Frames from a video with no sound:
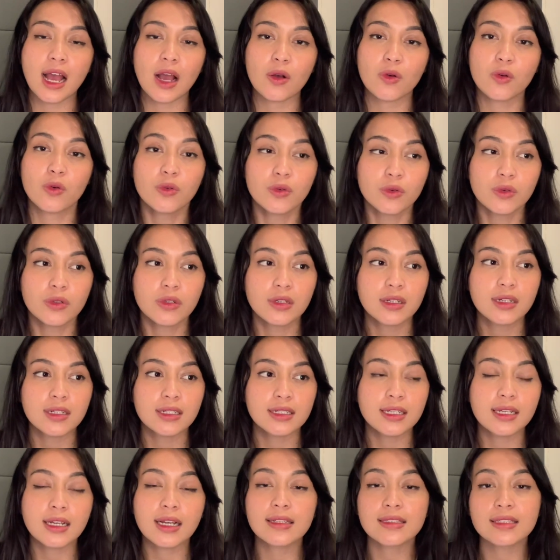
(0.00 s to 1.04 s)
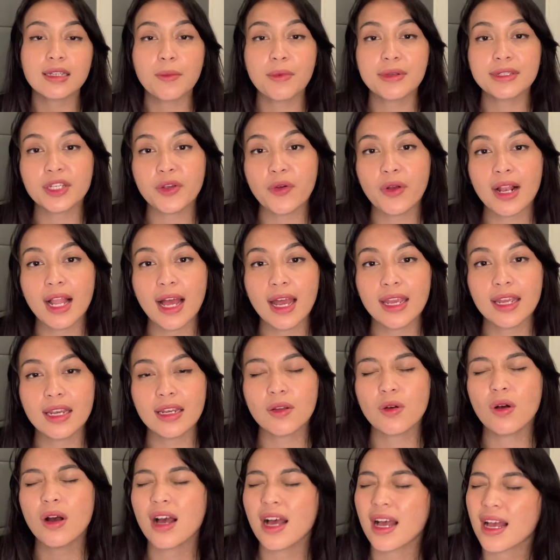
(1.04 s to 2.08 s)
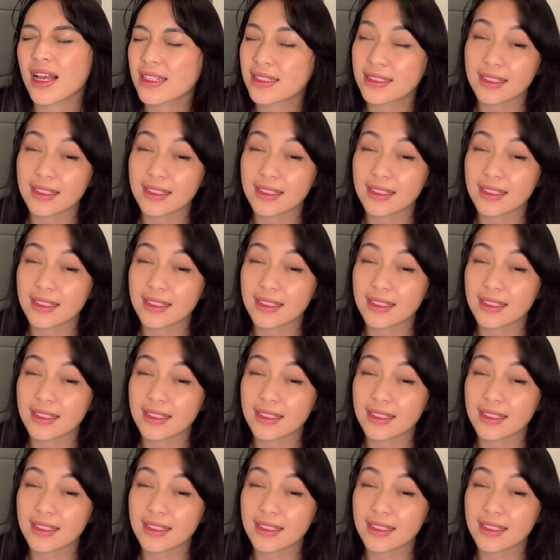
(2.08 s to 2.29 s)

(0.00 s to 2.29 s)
aku deket sama cewek lain wah oh,